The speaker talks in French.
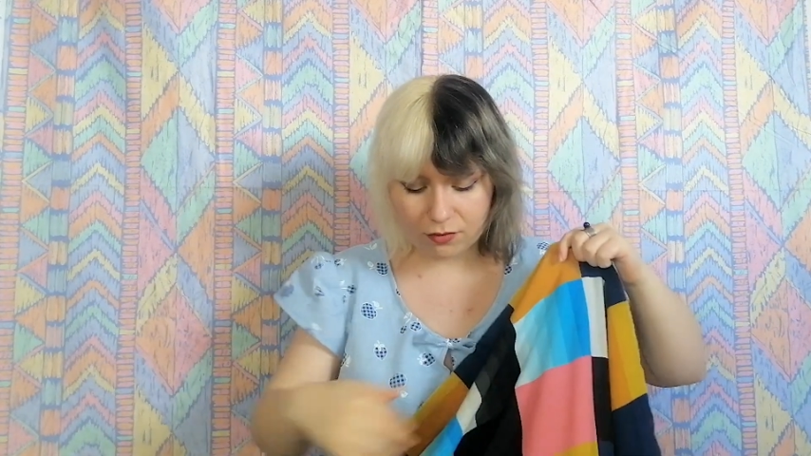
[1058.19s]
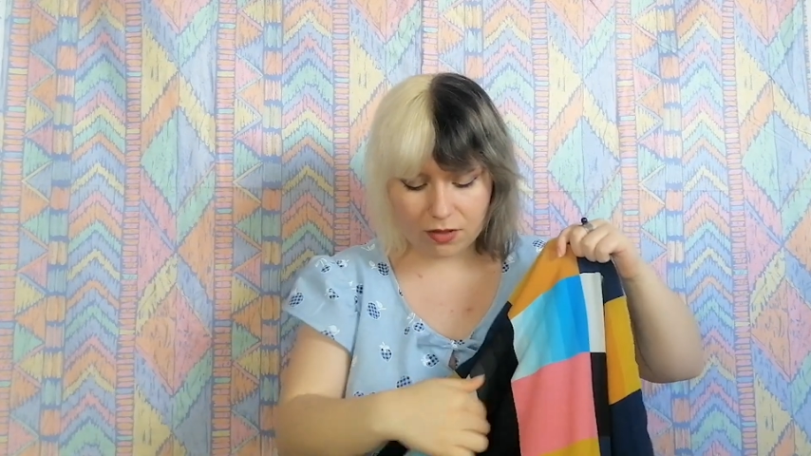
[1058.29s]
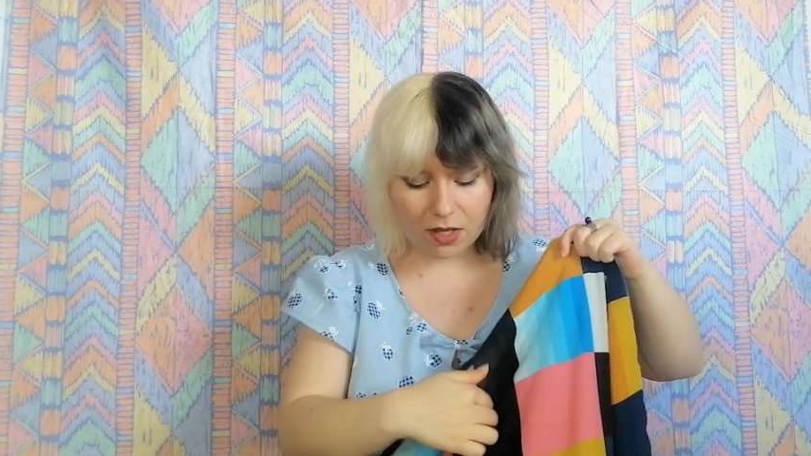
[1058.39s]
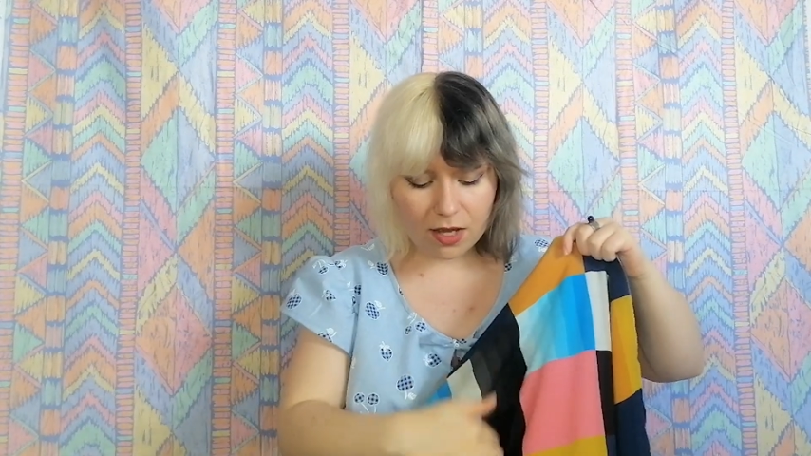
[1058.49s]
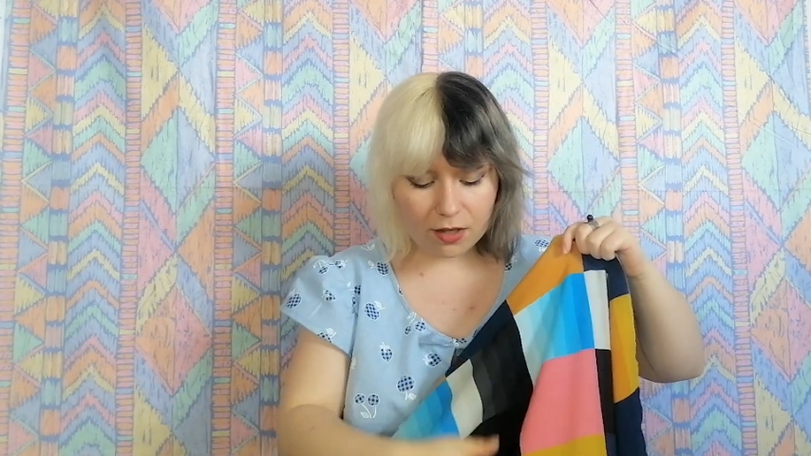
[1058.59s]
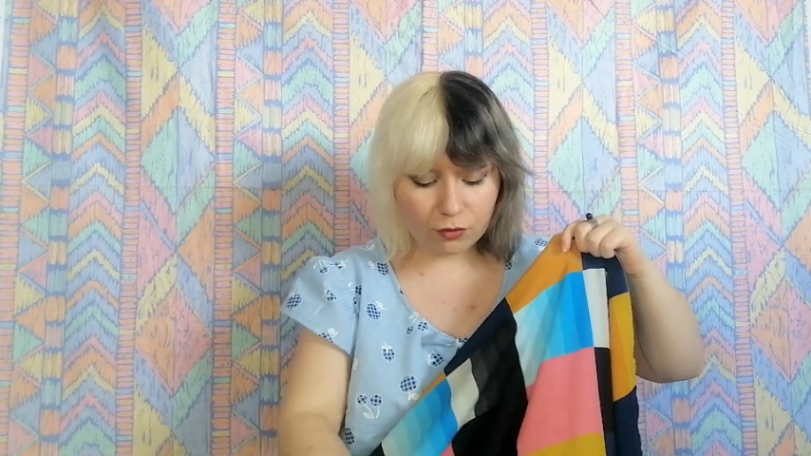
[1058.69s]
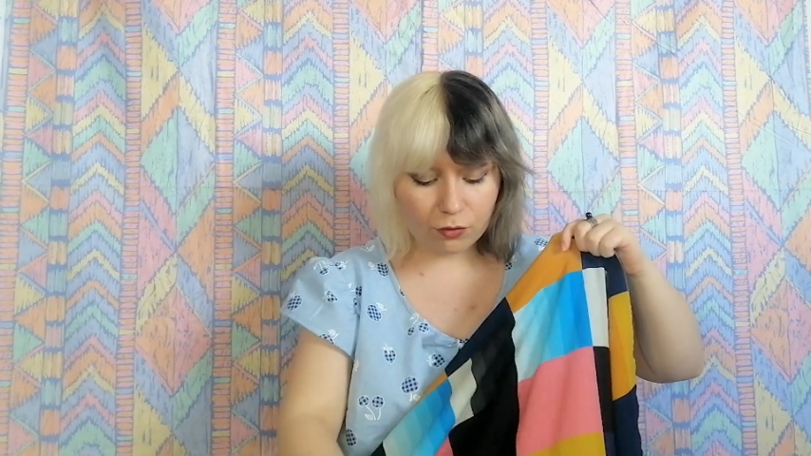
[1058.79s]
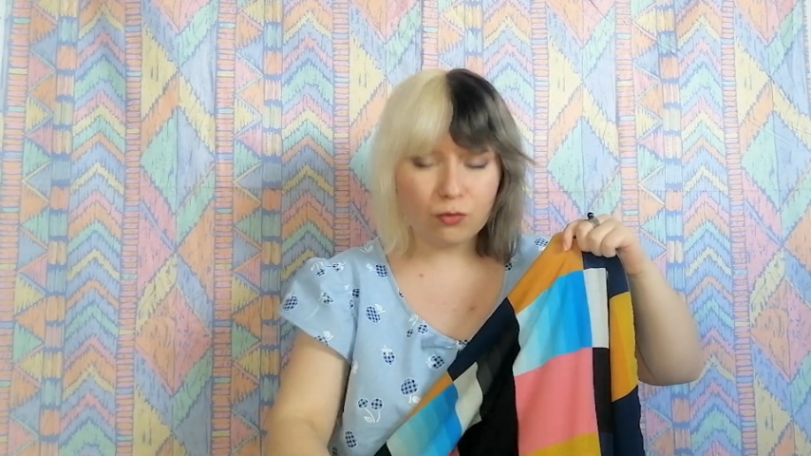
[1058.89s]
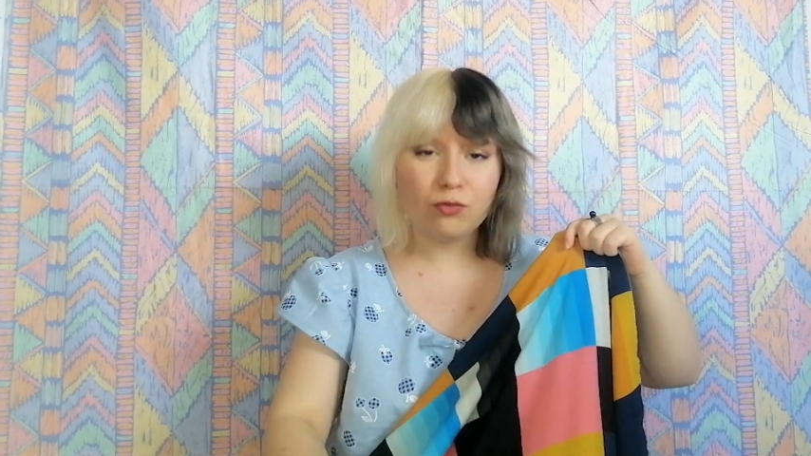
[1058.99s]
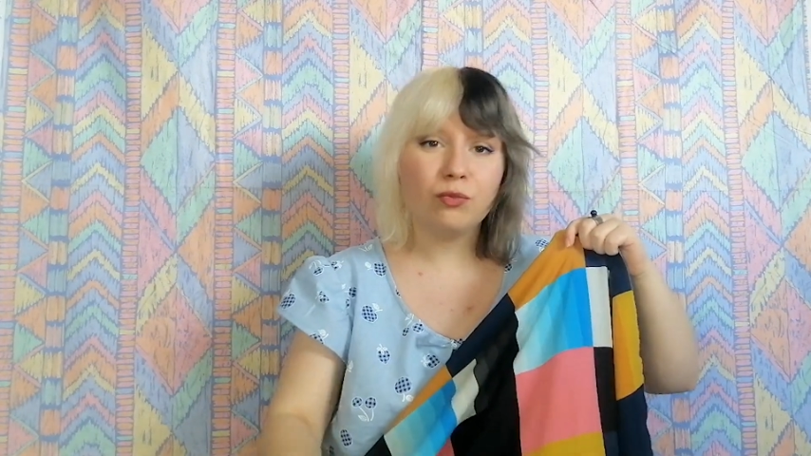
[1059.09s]
de
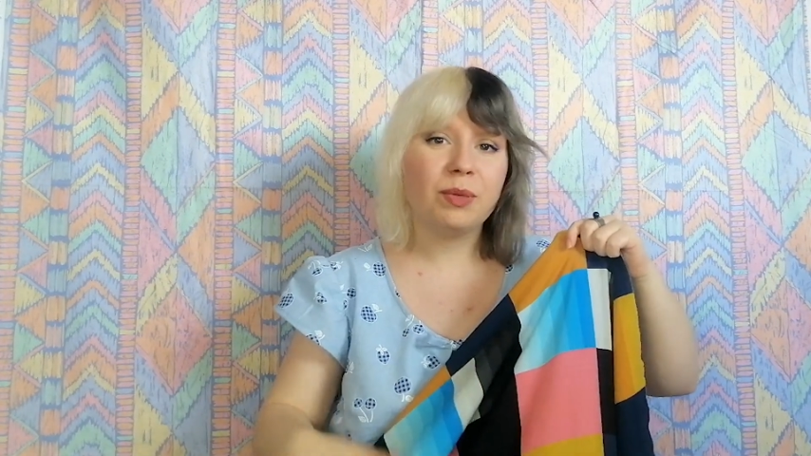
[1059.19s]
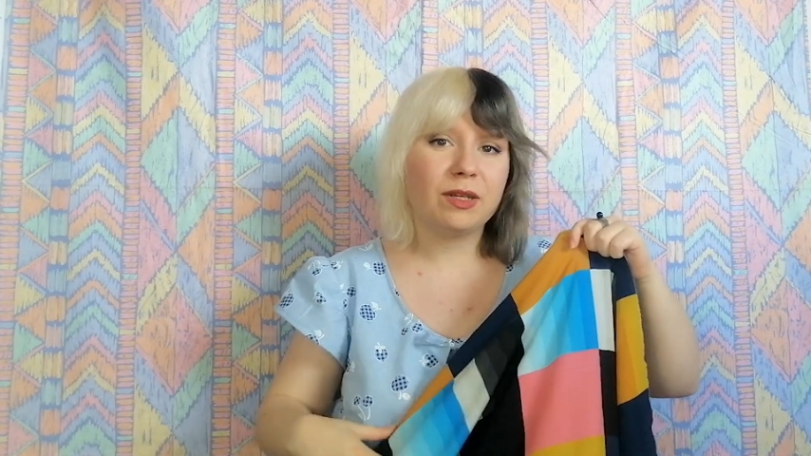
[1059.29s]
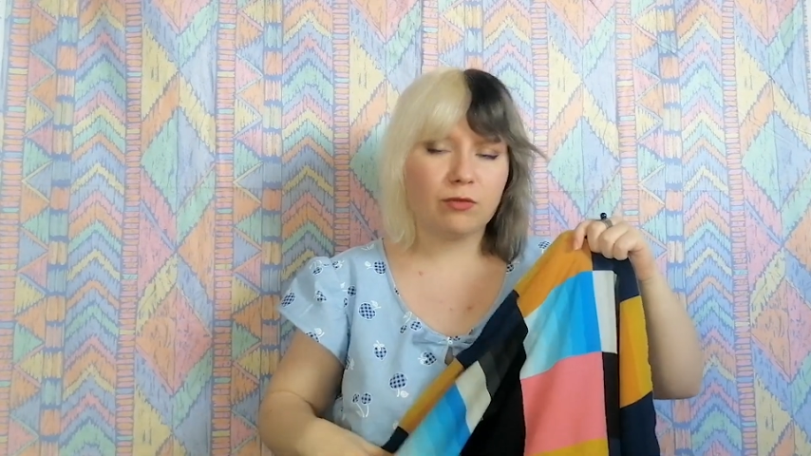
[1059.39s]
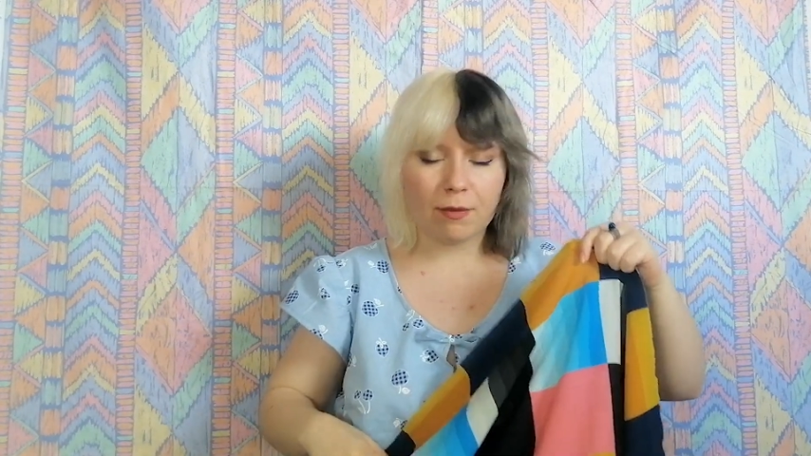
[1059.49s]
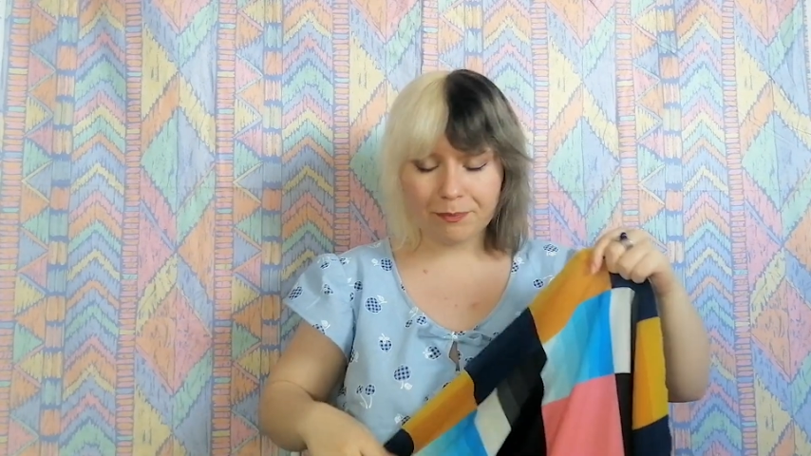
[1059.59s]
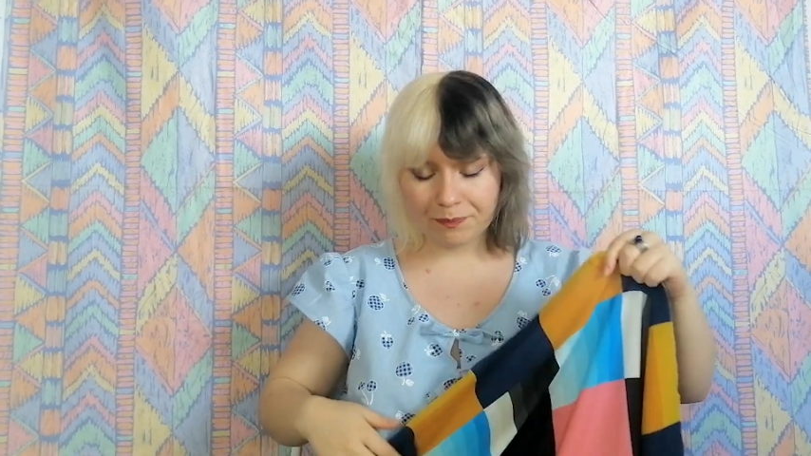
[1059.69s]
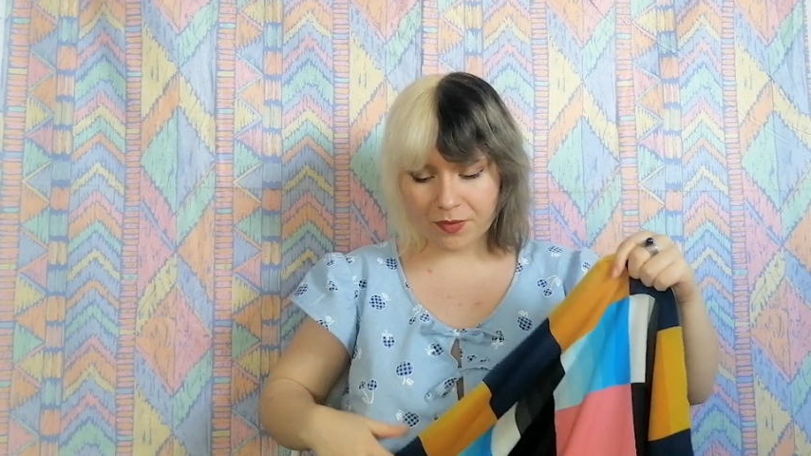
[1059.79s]
trop coupé quoi.